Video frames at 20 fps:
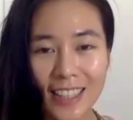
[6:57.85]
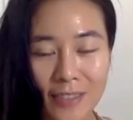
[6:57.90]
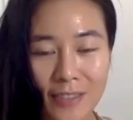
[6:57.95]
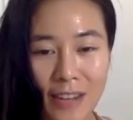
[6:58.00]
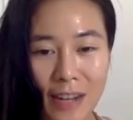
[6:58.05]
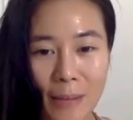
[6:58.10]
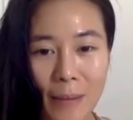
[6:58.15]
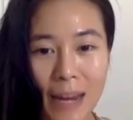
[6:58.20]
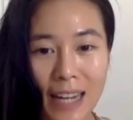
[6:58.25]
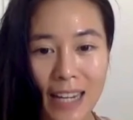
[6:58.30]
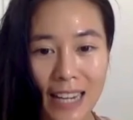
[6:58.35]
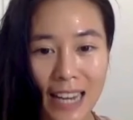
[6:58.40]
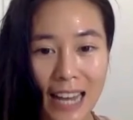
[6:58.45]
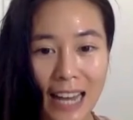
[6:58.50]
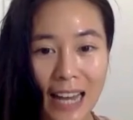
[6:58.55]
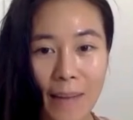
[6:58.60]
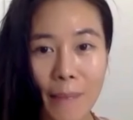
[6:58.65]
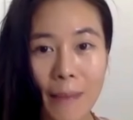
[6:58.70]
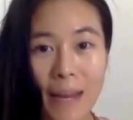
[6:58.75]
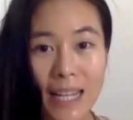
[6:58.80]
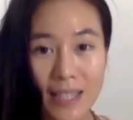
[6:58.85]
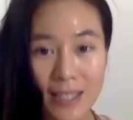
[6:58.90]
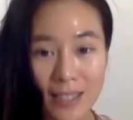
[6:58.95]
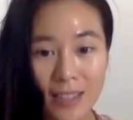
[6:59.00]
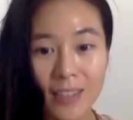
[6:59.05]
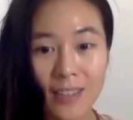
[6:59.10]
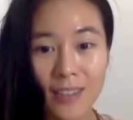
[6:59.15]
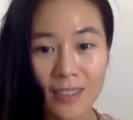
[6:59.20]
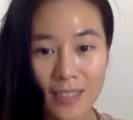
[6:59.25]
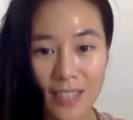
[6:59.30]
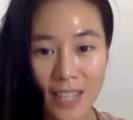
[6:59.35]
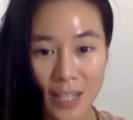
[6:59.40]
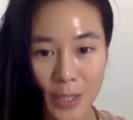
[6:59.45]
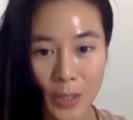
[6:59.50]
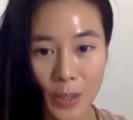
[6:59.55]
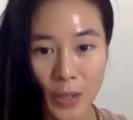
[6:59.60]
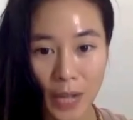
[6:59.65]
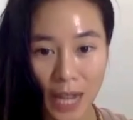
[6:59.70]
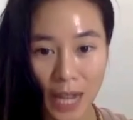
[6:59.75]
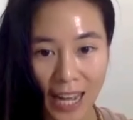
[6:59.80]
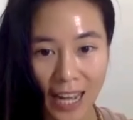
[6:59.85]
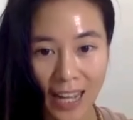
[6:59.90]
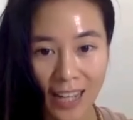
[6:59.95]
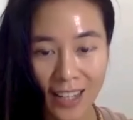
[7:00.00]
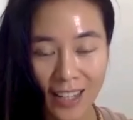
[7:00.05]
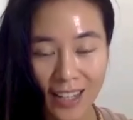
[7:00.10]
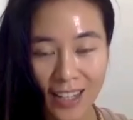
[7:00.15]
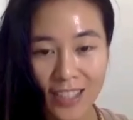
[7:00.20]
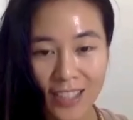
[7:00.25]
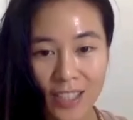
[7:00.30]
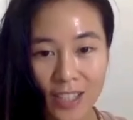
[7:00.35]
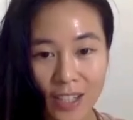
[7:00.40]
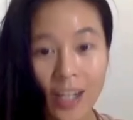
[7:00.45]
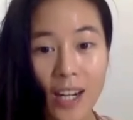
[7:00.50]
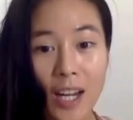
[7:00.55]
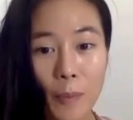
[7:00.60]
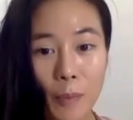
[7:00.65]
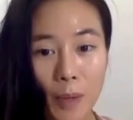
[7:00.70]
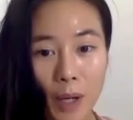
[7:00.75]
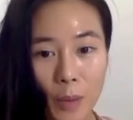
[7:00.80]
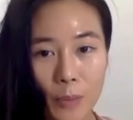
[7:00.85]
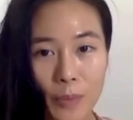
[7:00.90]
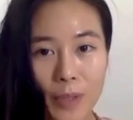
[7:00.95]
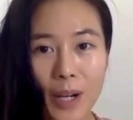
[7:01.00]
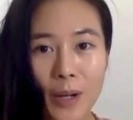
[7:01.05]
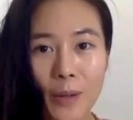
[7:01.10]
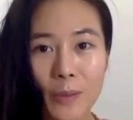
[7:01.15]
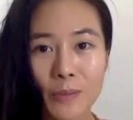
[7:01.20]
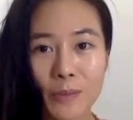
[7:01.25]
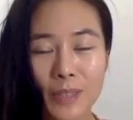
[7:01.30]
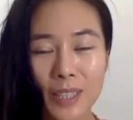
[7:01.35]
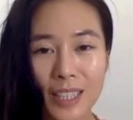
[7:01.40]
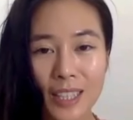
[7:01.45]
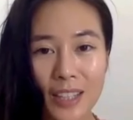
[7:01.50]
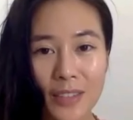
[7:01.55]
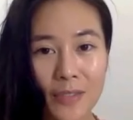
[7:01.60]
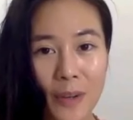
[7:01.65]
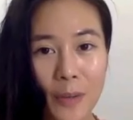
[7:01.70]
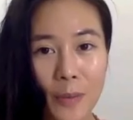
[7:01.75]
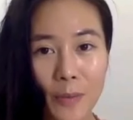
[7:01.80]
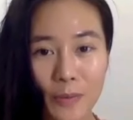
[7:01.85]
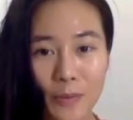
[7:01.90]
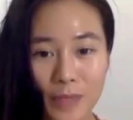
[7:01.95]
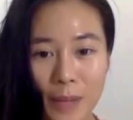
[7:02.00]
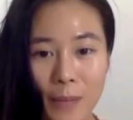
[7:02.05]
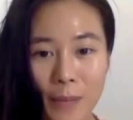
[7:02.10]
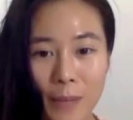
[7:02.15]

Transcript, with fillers: và bạn là master dạy yoga cho các lớp cộng đồng ở các phòng tập